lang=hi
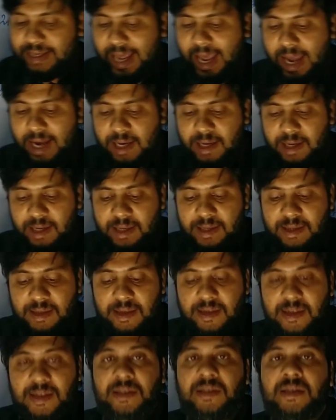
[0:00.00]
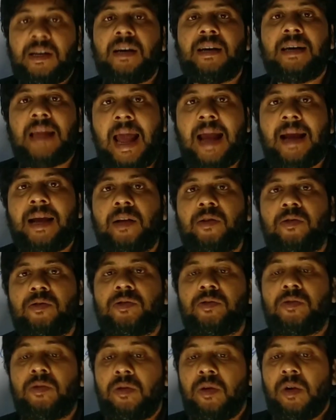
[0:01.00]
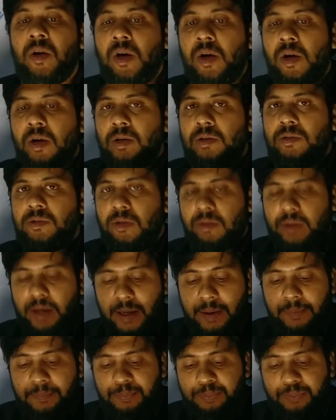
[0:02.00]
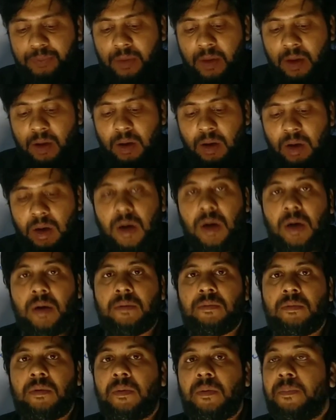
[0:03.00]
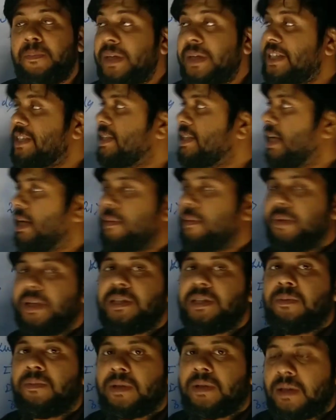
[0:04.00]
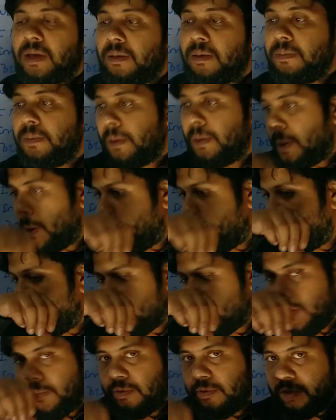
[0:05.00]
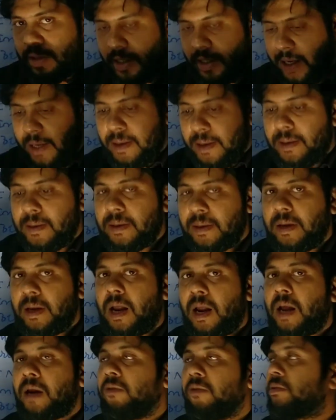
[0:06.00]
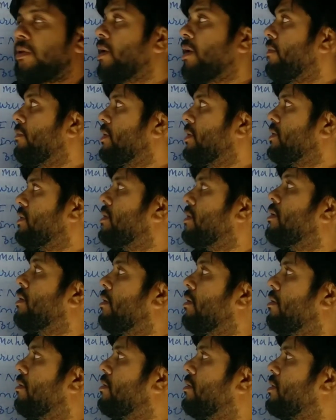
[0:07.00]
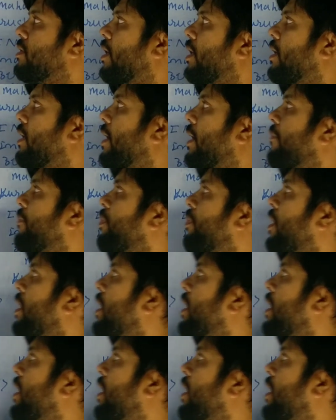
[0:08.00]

टैग इंटरनेशनल टैग है दोस्तों जो कि बीच के लिए बीच मतलब जो समुद्र के किनारे होता है ना बीच इसके लिए